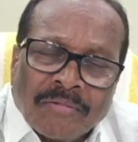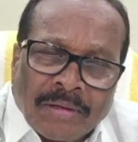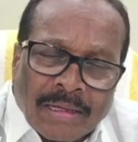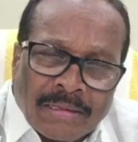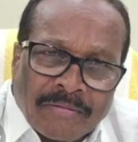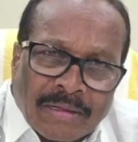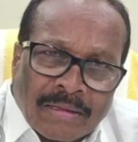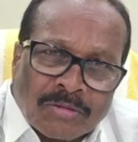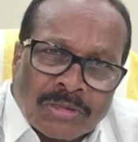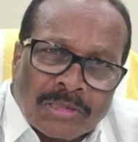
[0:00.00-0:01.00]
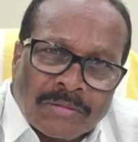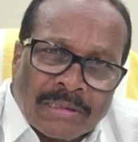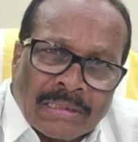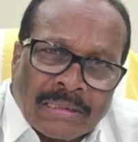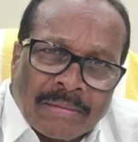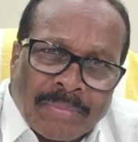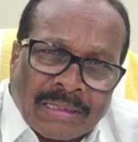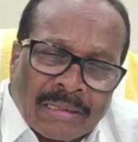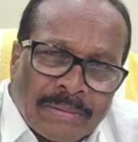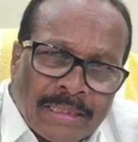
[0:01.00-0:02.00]
ఫిర్యాదు ఇవ్వటానికి వచ్చినటువంటి
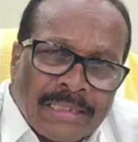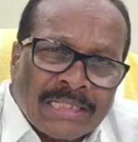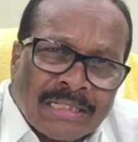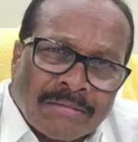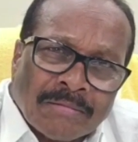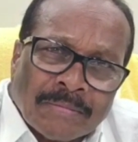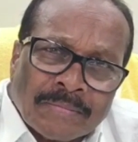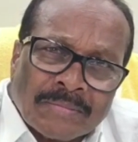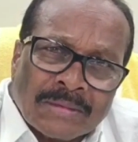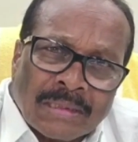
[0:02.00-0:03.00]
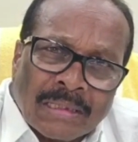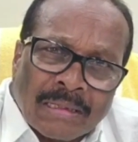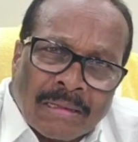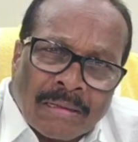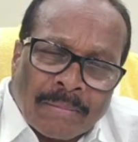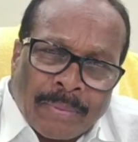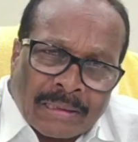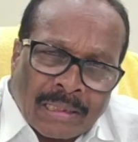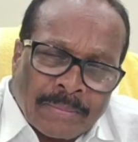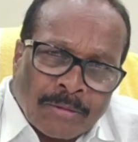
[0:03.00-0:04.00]
పట్టాభిని ఏం చేశారు
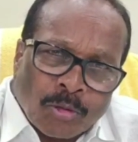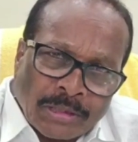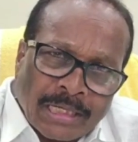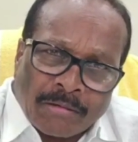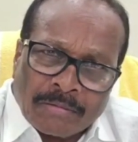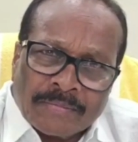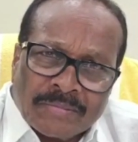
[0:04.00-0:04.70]
పట్టాభిని కొట్టారు